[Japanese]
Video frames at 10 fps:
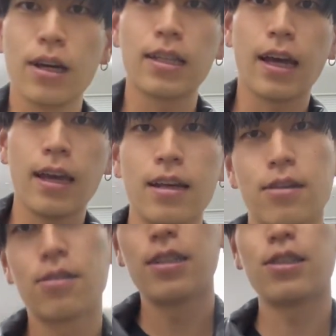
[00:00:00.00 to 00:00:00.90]
が大
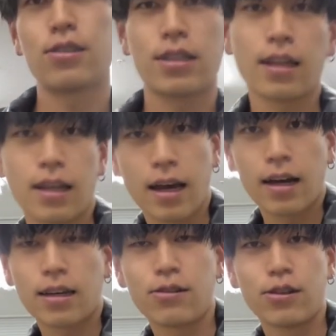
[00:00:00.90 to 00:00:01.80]
陸のにじゅうさんねん
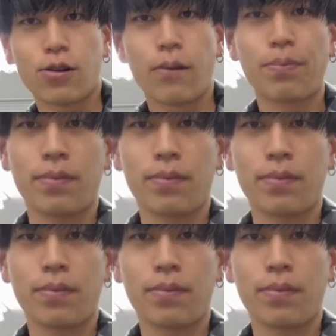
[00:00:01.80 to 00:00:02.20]
秋冬の